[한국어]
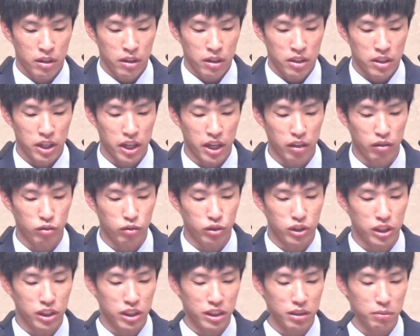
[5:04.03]
제
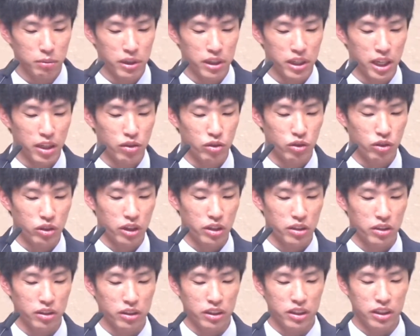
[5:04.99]
9시쯤에
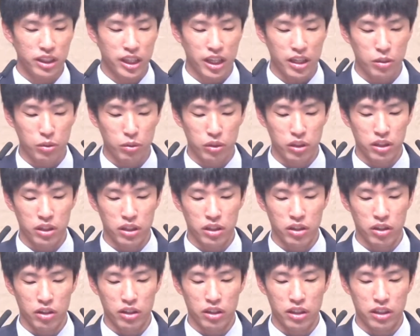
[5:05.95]
예수께서 크게
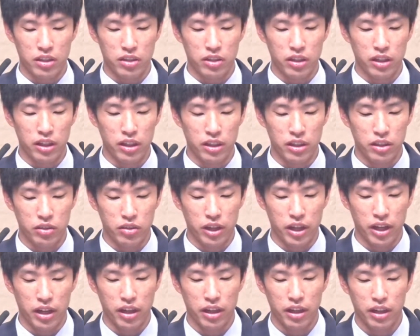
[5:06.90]
소리질러
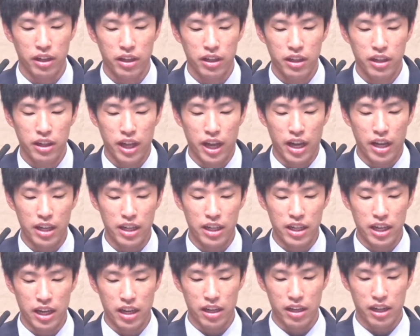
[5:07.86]
이르시되 엘리
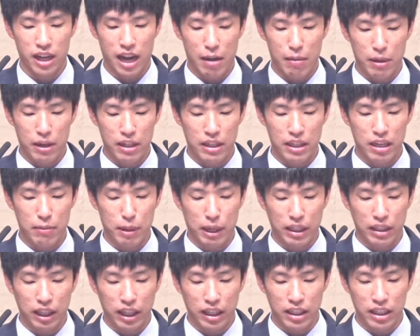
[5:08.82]
엘리 라마
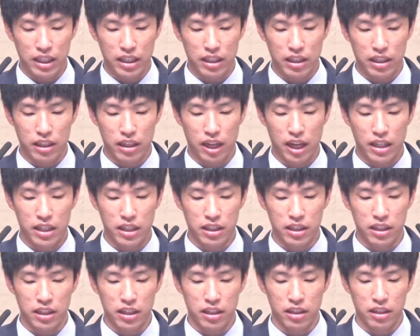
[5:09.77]
사박다니
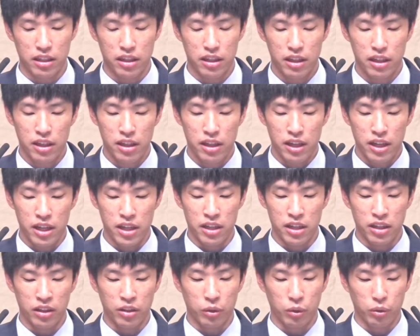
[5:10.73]
하시니
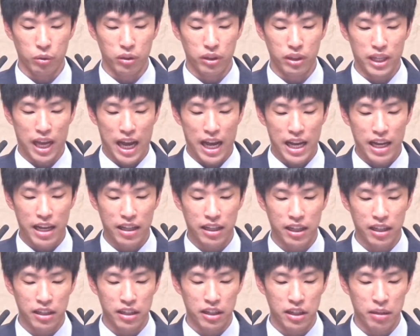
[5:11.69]
이는 곧 나의
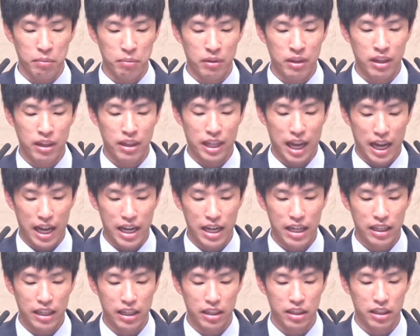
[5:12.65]
하나님 나의
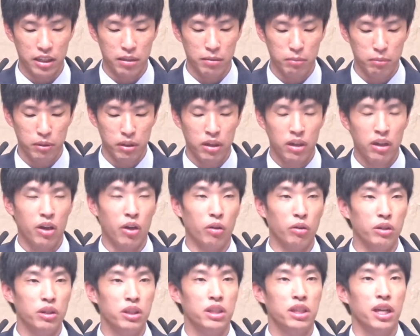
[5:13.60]
하나님
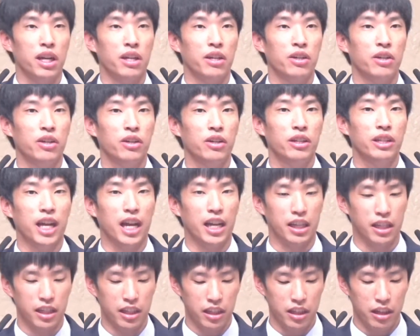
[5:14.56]
어찌하여
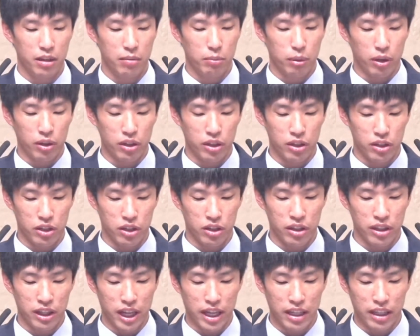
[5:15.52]
나를
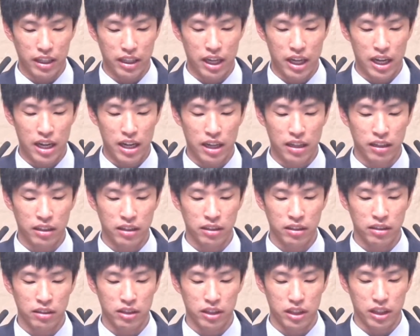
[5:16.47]
버리셨나이까 하는
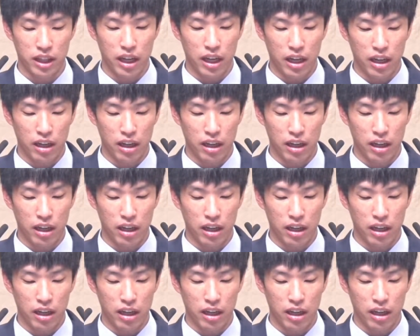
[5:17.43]
뜻이라.